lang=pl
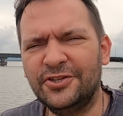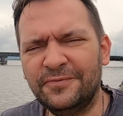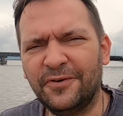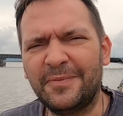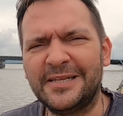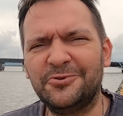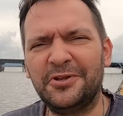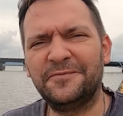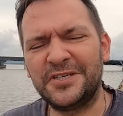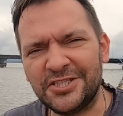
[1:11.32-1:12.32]
informacji,
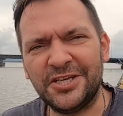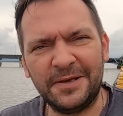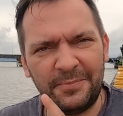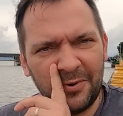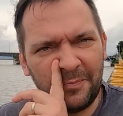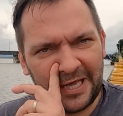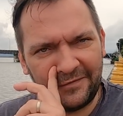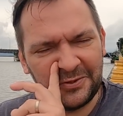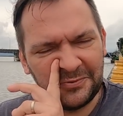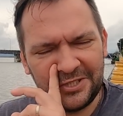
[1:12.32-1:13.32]
których wcześniej nie było,
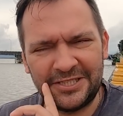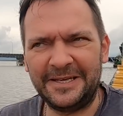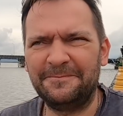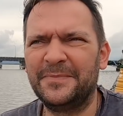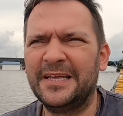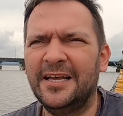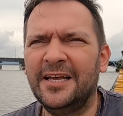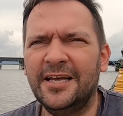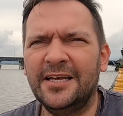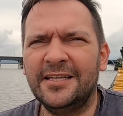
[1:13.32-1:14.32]
pojawi się dzisiaj.
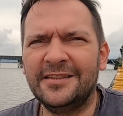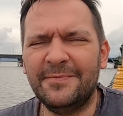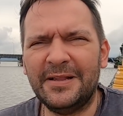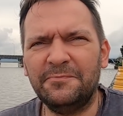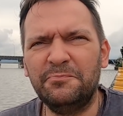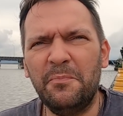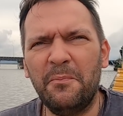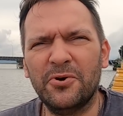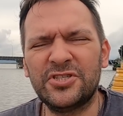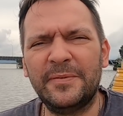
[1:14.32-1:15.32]
Temat,
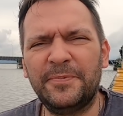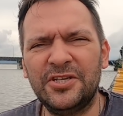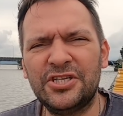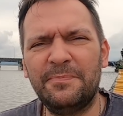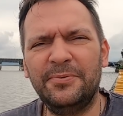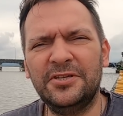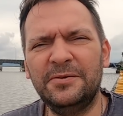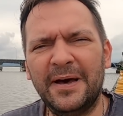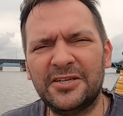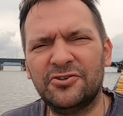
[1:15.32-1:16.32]
można by powiedzieć, że
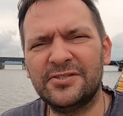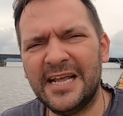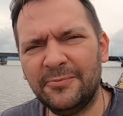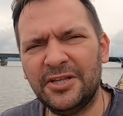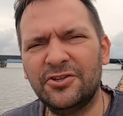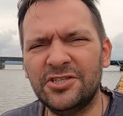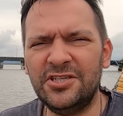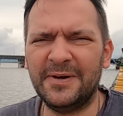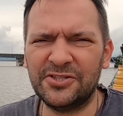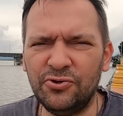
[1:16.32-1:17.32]
i bardzo rozległy,
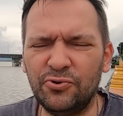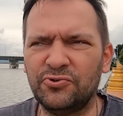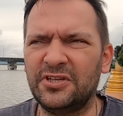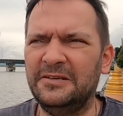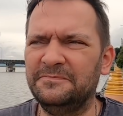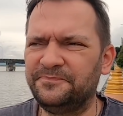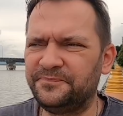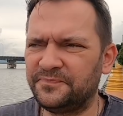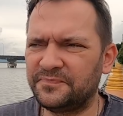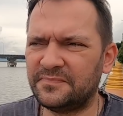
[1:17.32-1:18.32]
jednocześnie bardzo krótki.
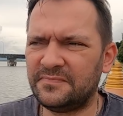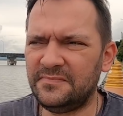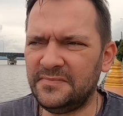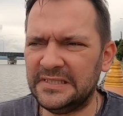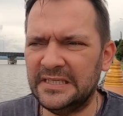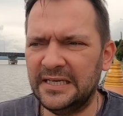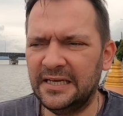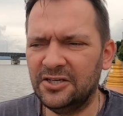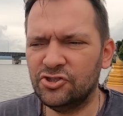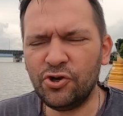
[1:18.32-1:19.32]

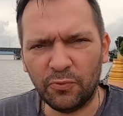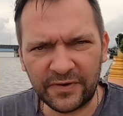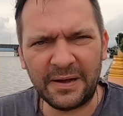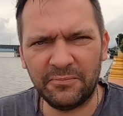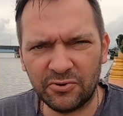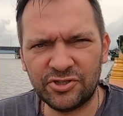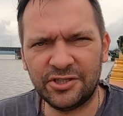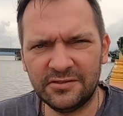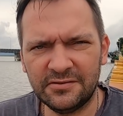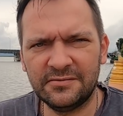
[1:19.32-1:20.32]
Są w
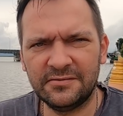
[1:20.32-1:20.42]
Kambodży